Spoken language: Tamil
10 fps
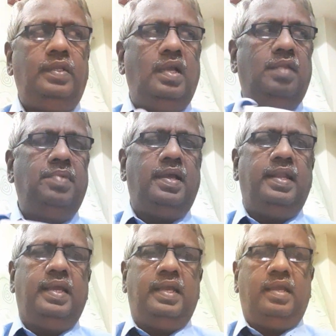அருமையான
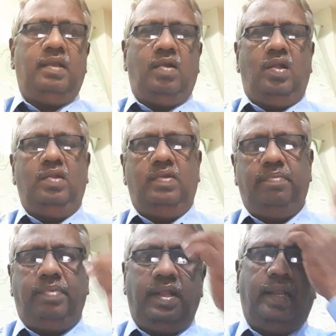ஆண்டுடைய
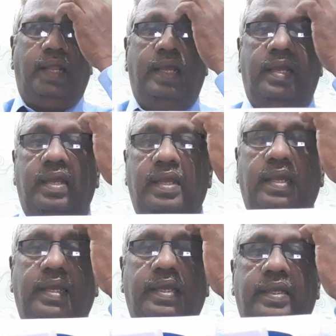பிள்ளைகளை
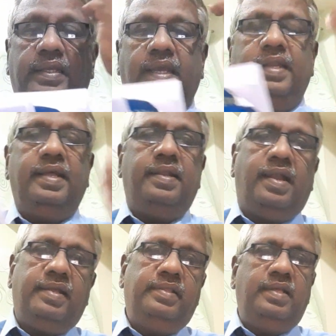என்ன
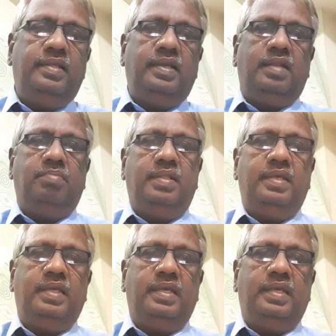நடந்தது என்பது